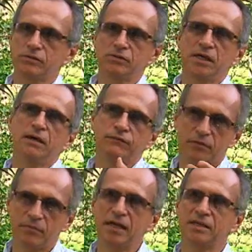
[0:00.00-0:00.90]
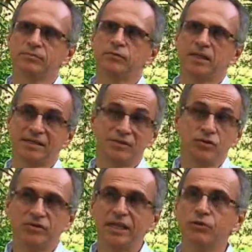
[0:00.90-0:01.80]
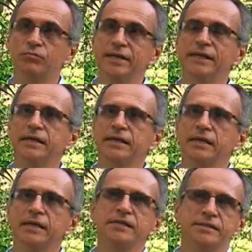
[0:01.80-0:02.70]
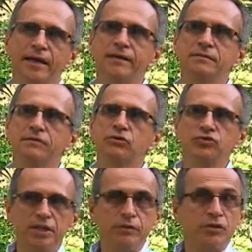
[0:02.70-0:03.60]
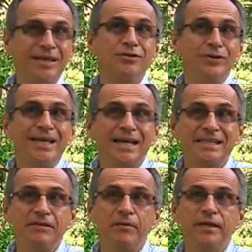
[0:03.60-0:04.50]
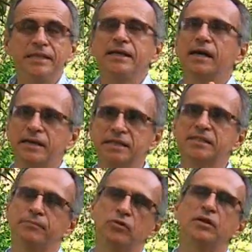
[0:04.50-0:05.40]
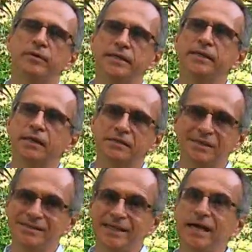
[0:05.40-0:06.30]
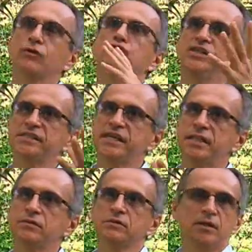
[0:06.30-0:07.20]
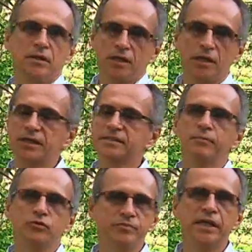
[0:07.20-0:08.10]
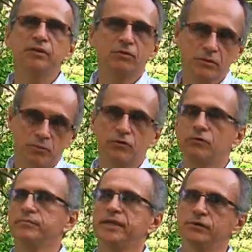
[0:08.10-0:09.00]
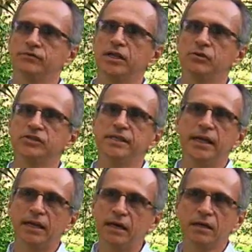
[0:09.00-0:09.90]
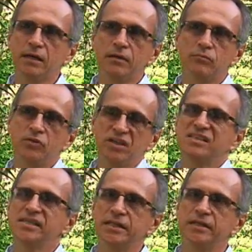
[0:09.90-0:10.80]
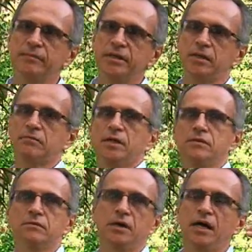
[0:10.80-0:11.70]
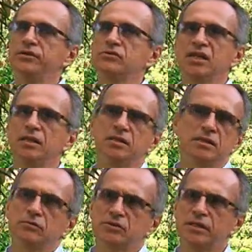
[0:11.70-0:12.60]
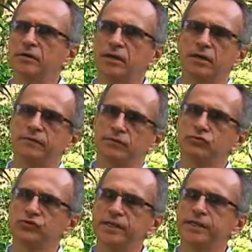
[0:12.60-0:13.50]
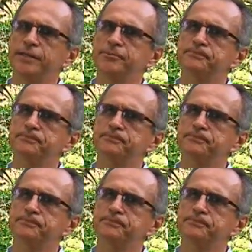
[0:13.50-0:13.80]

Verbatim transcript: o sea, formadas por la acción del hombre, que están contribuyendo negativamente a que esta problemática se esté agudizando y la estamos viendo, como bien usted lo señala, muy recientemente cuando años antes no estaba sucediendo.